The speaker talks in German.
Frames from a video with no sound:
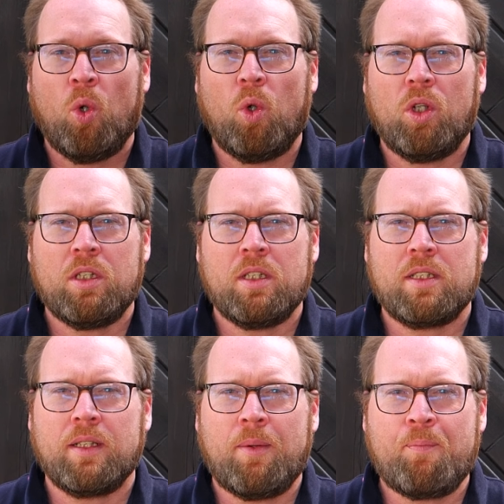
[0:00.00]

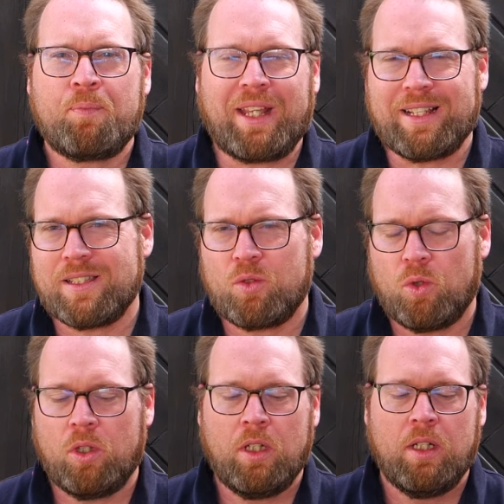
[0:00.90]
Und ähm, das ist
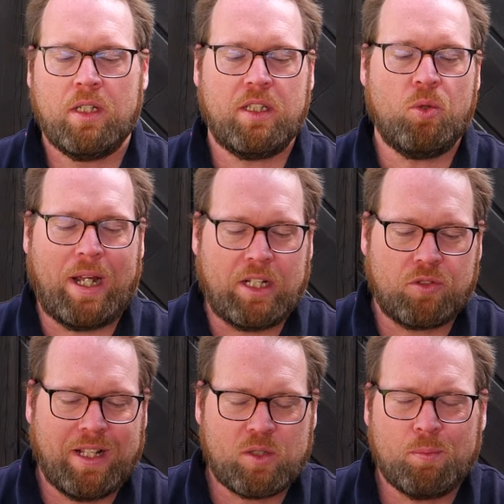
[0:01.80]
so die Range.
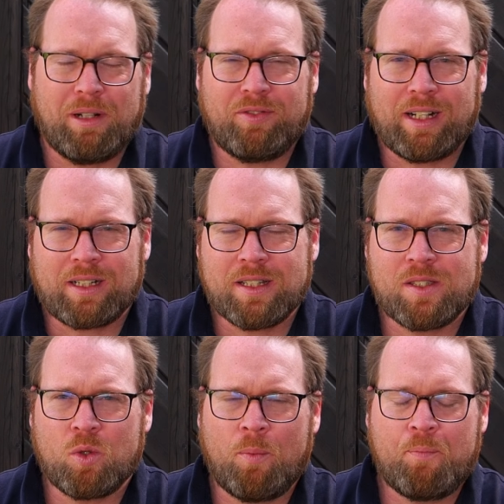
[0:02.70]
Vielleicht so ein paar Fakten
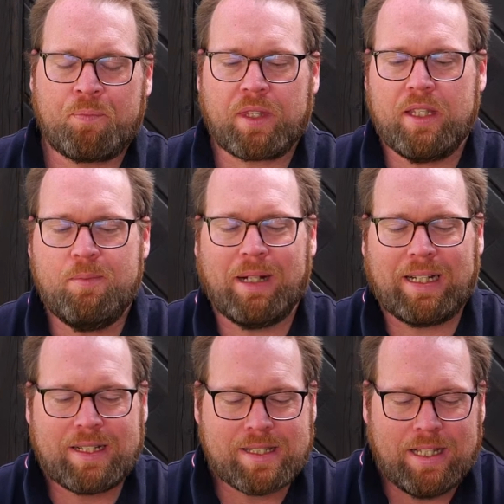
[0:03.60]
zum
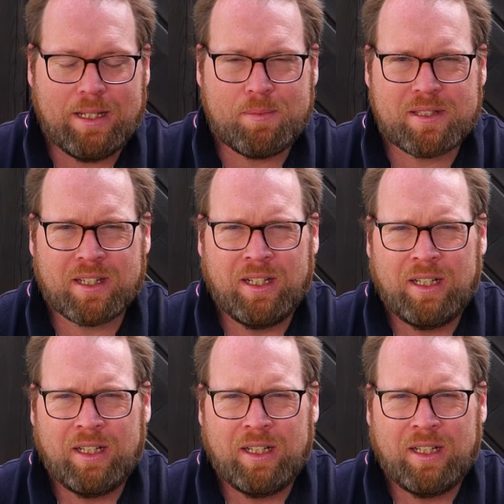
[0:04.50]
E-Bike selbst.